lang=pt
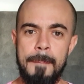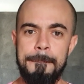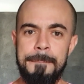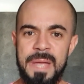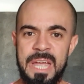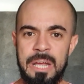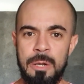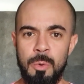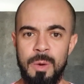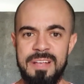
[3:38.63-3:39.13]

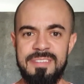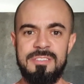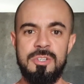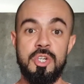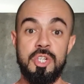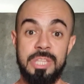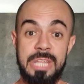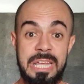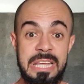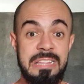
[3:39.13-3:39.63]
pelo
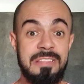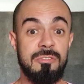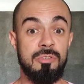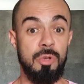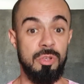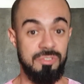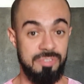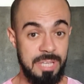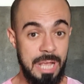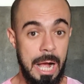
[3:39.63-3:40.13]
assistente
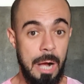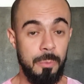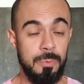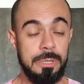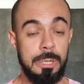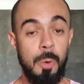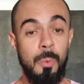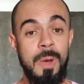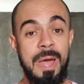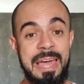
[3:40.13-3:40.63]
social.
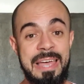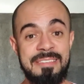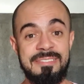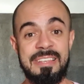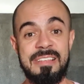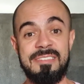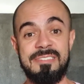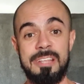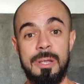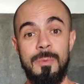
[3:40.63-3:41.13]
Então,
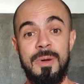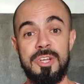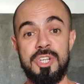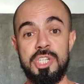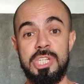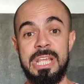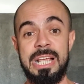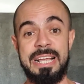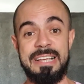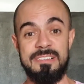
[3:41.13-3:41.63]
essas são
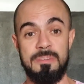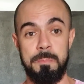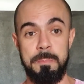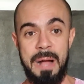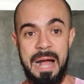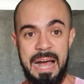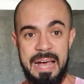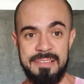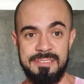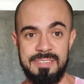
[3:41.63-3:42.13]
as dicas
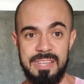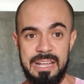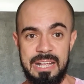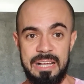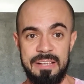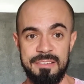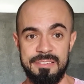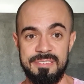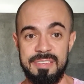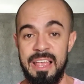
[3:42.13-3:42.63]

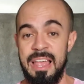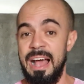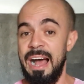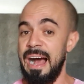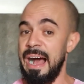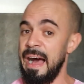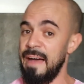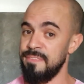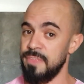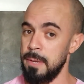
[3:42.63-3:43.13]
básicas.
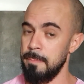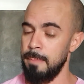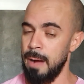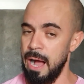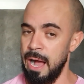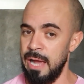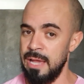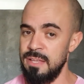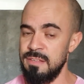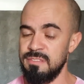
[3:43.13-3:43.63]

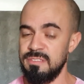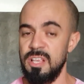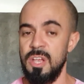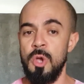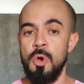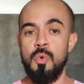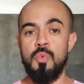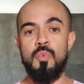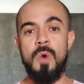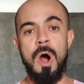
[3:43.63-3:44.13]
Ademais,
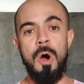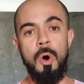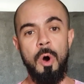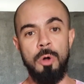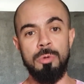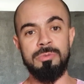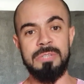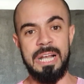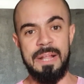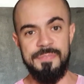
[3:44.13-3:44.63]
uma
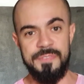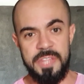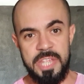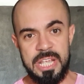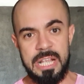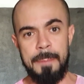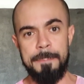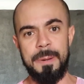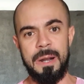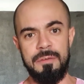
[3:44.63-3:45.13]
outra
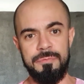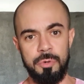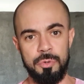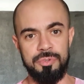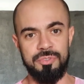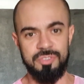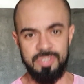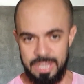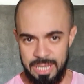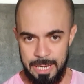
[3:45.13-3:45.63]
dica para
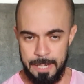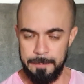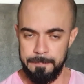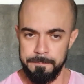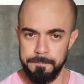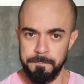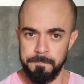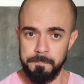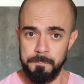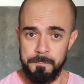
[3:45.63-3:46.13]

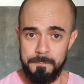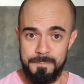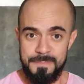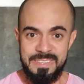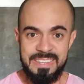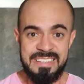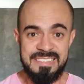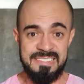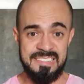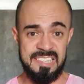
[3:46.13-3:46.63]
você
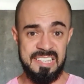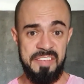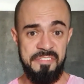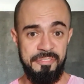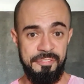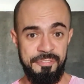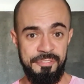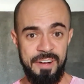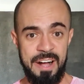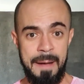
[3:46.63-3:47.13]
se
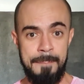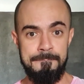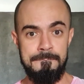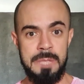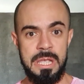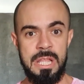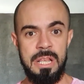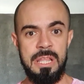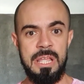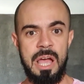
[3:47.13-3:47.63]

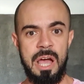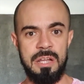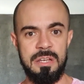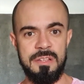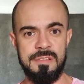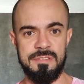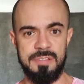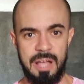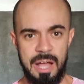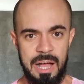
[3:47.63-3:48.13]

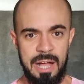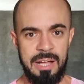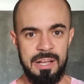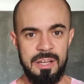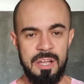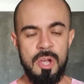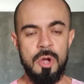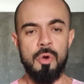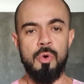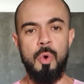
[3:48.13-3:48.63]

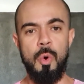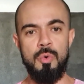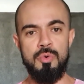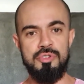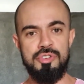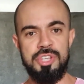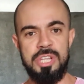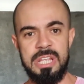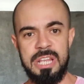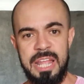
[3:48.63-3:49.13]
familiarizar com
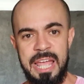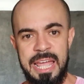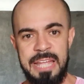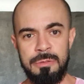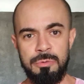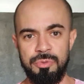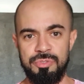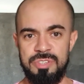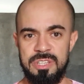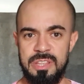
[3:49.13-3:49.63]
os
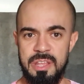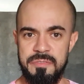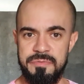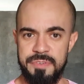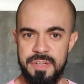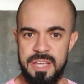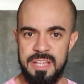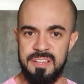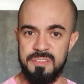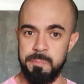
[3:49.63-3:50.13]
direitos e
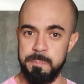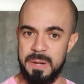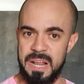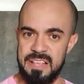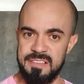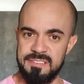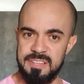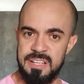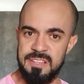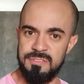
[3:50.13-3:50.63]
deveres
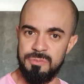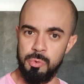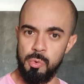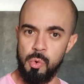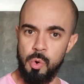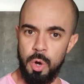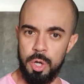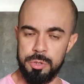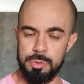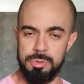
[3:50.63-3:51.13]
presentes no
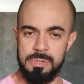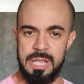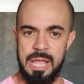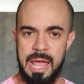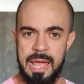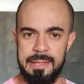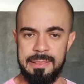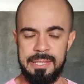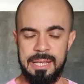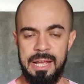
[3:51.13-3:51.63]
Código de
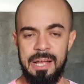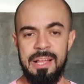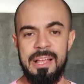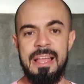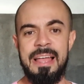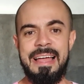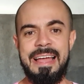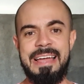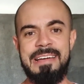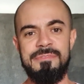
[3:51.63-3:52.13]
Ética
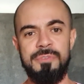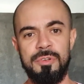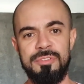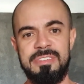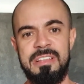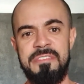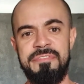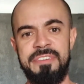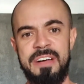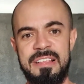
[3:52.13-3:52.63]
é
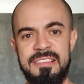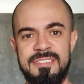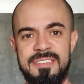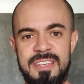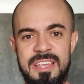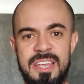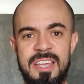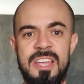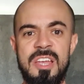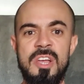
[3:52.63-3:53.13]
você
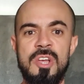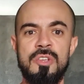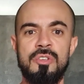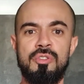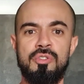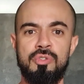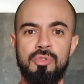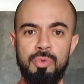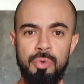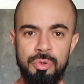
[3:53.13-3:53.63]
fazer
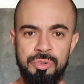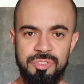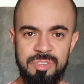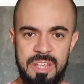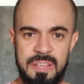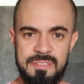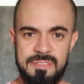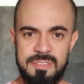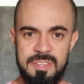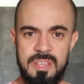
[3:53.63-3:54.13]

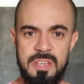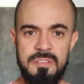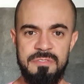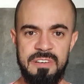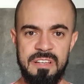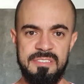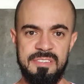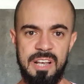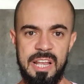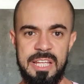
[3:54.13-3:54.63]

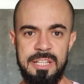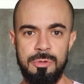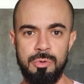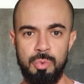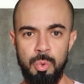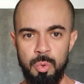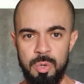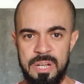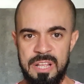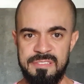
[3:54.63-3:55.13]
sucessivas
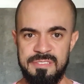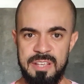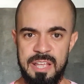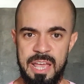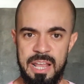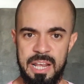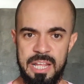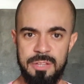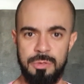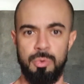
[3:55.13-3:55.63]
leituras e
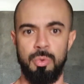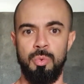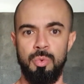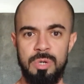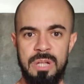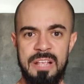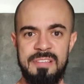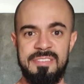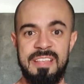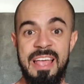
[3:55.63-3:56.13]

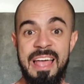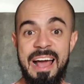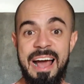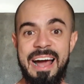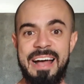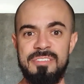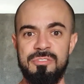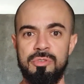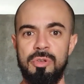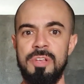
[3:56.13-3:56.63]
releituras
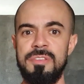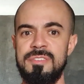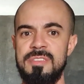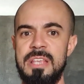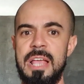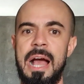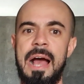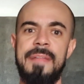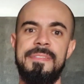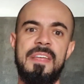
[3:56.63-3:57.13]

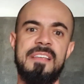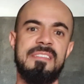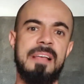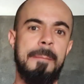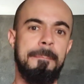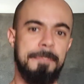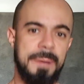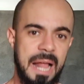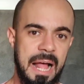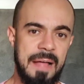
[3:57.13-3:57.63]
associadas
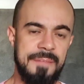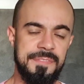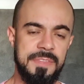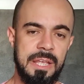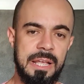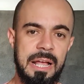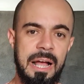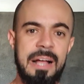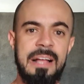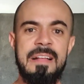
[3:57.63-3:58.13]
à
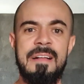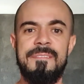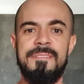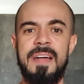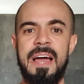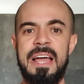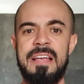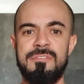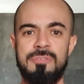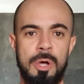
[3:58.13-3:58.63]
prática
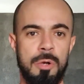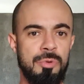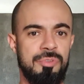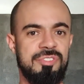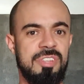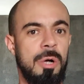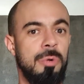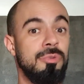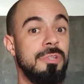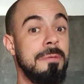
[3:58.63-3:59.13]
da
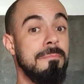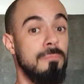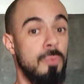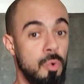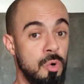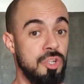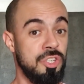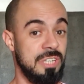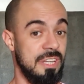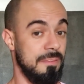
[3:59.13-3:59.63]
resolução de
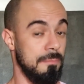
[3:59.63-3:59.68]
muita,